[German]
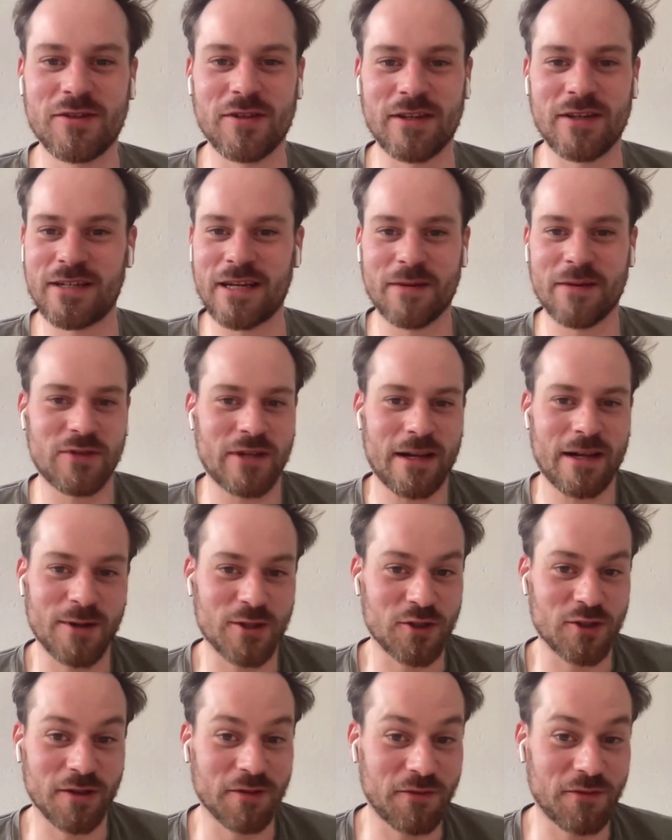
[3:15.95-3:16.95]
Ich habe selber
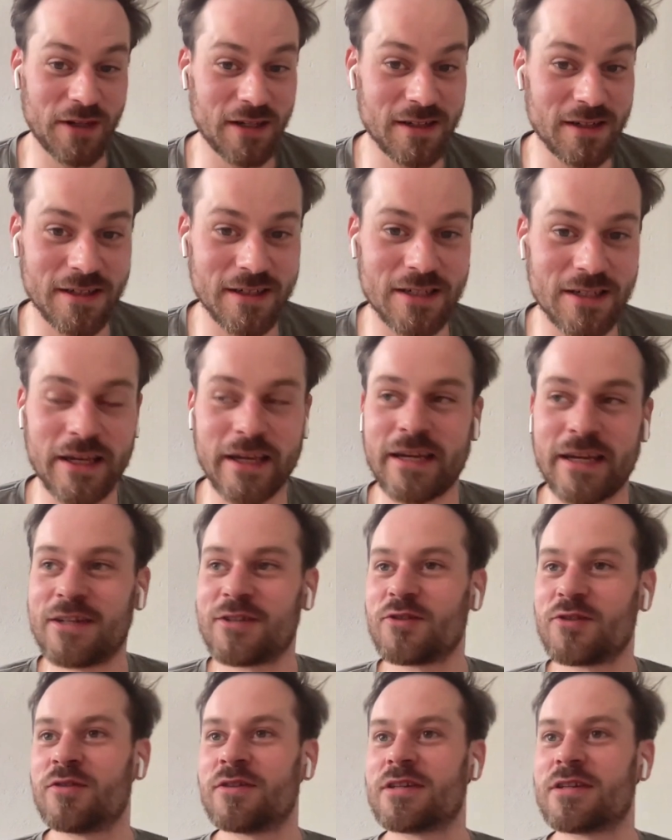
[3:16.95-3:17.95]
schon viele gedreht
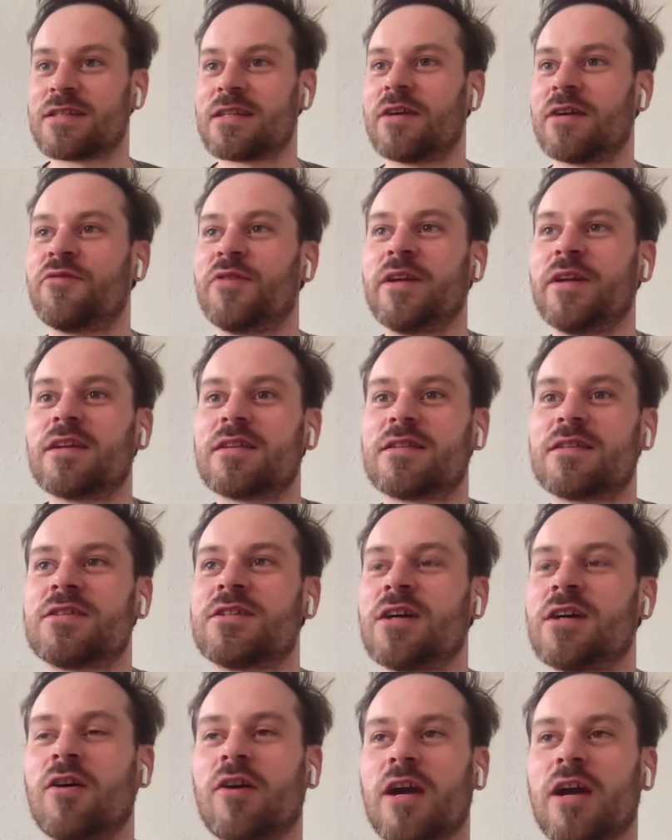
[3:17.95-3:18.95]
und es erfindet sich
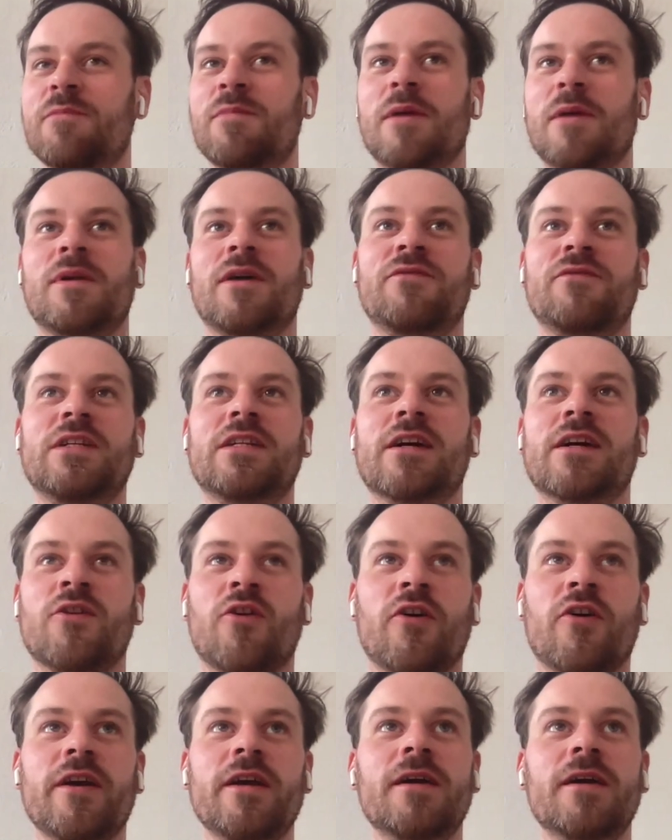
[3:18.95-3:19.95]
ja auch immer mal wieder
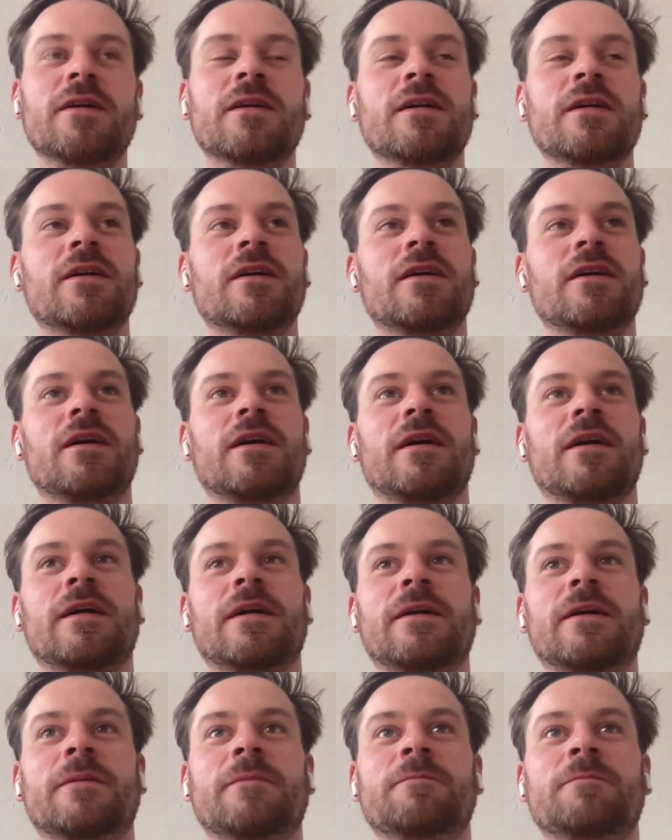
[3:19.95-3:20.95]
neu.
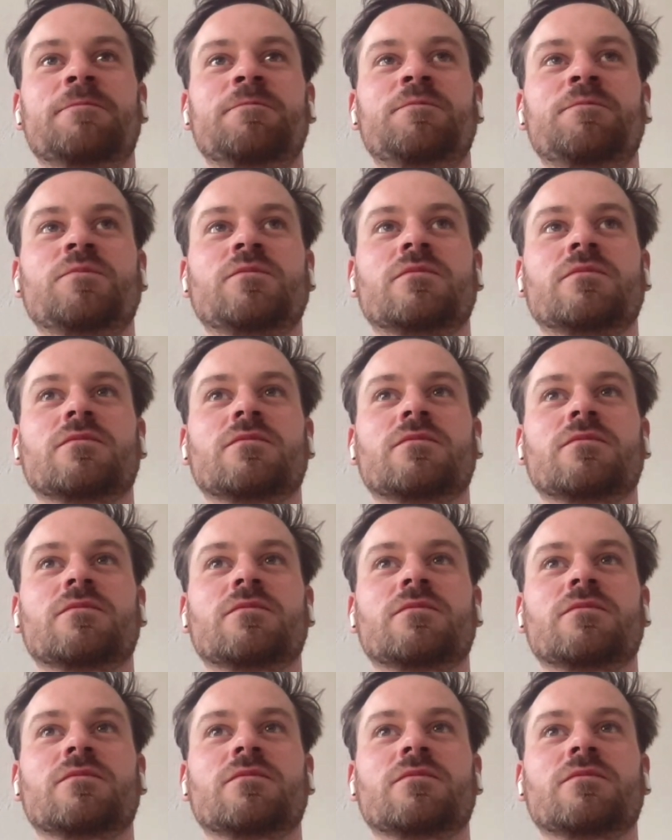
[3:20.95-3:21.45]
Ähm,